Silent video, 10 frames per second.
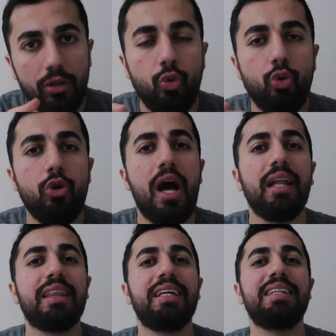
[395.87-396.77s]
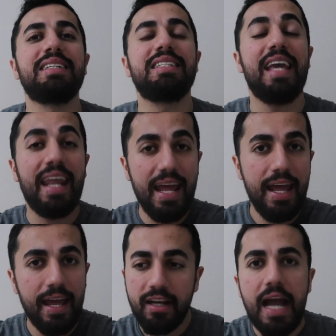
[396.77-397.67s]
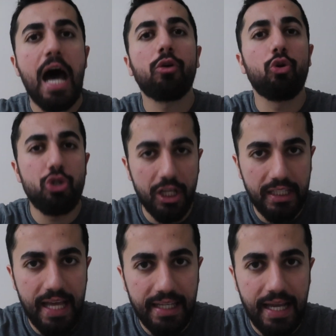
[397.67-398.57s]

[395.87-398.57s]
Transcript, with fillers: ürünü aldığınız yere ve kargocuya gider.